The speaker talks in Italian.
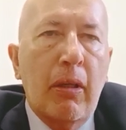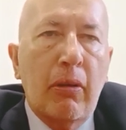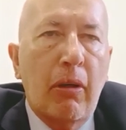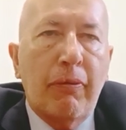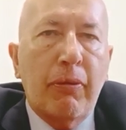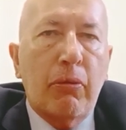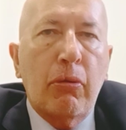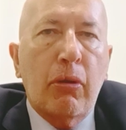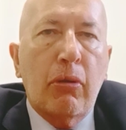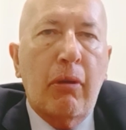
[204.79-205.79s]
Da un
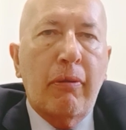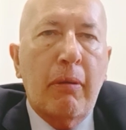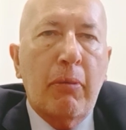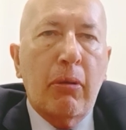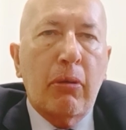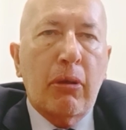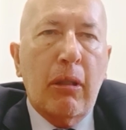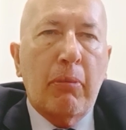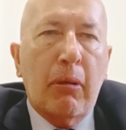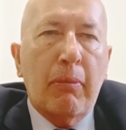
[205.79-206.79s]
futuro dove il mondo
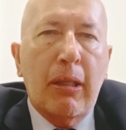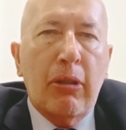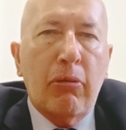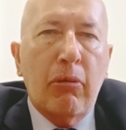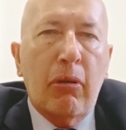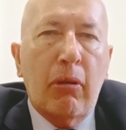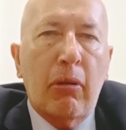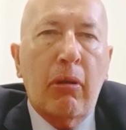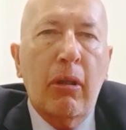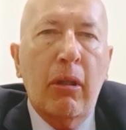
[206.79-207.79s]
sembra ormai
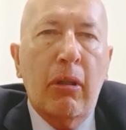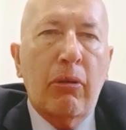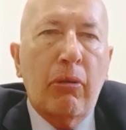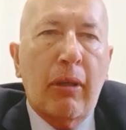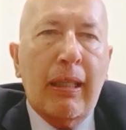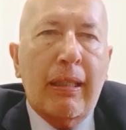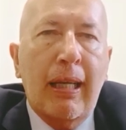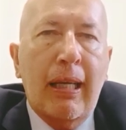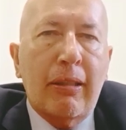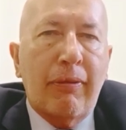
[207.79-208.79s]
sull'orlo di una
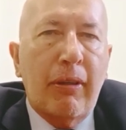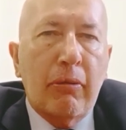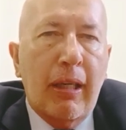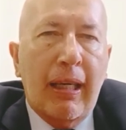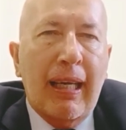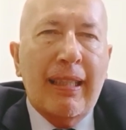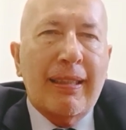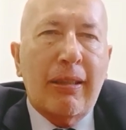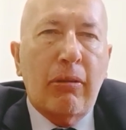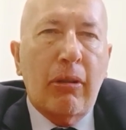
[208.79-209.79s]
catastrofe, una
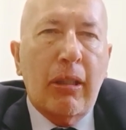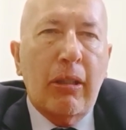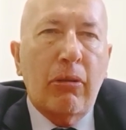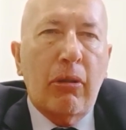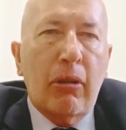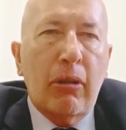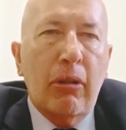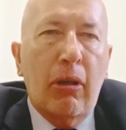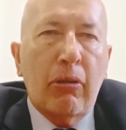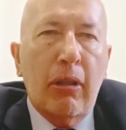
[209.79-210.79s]
ragazza torna ai, giorni,
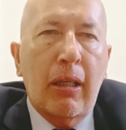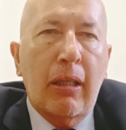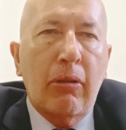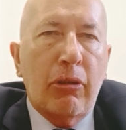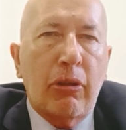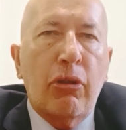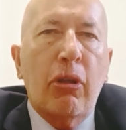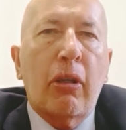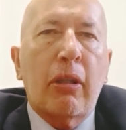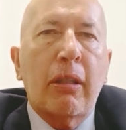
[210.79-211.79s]
no, ai nostri
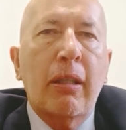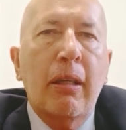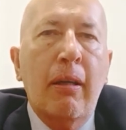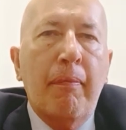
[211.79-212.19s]
giorni